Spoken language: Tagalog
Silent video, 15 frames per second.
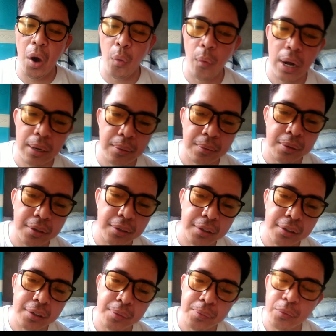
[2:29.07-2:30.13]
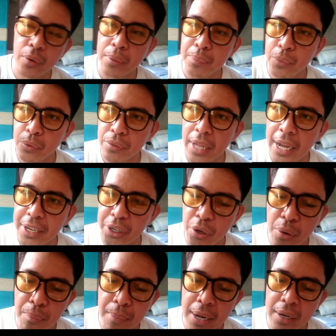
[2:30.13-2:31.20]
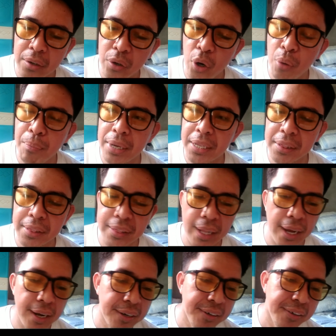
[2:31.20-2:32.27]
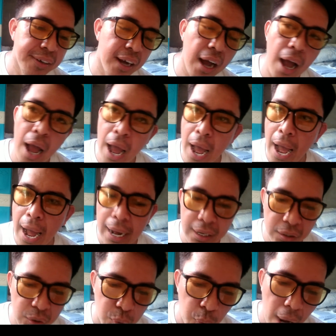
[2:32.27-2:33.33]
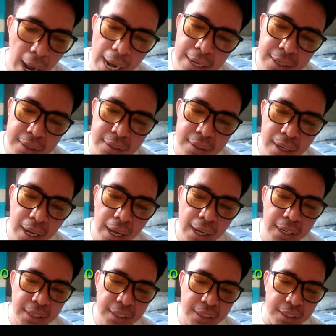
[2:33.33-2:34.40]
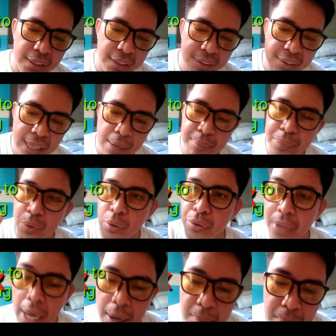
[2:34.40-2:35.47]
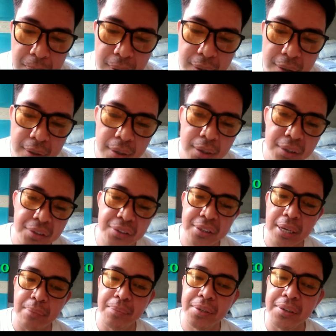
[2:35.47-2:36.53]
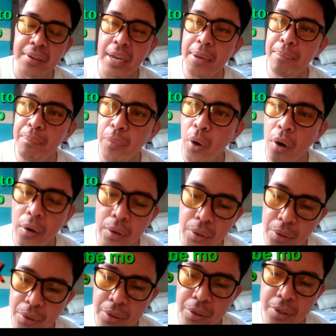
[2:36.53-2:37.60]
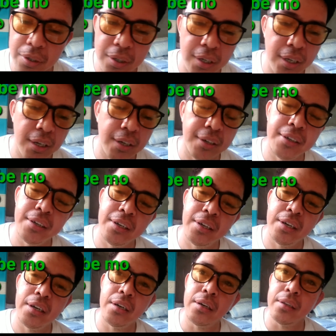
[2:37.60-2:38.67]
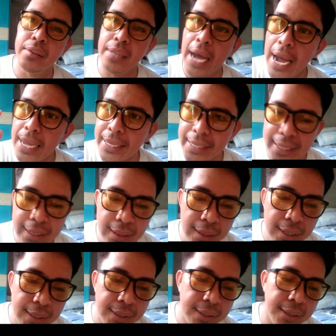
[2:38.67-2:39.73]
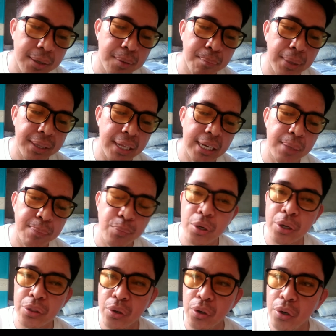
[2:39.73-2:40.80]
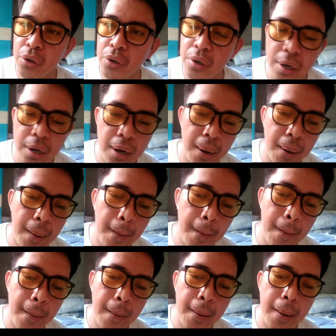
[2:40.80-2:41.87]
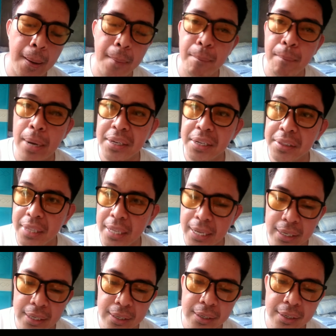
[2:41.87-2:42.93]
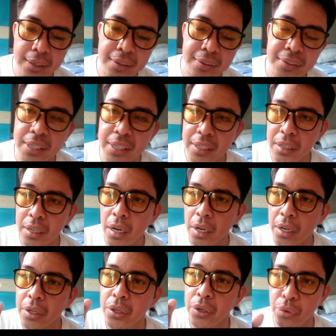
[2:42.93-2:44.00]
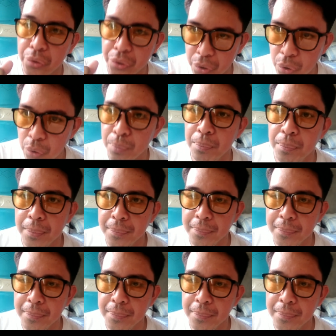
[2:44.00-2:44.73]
wag wag po tayong mag comment ng hug to hug sub to sub subscribe mo ako dahil madali po itong madetect ni YouTube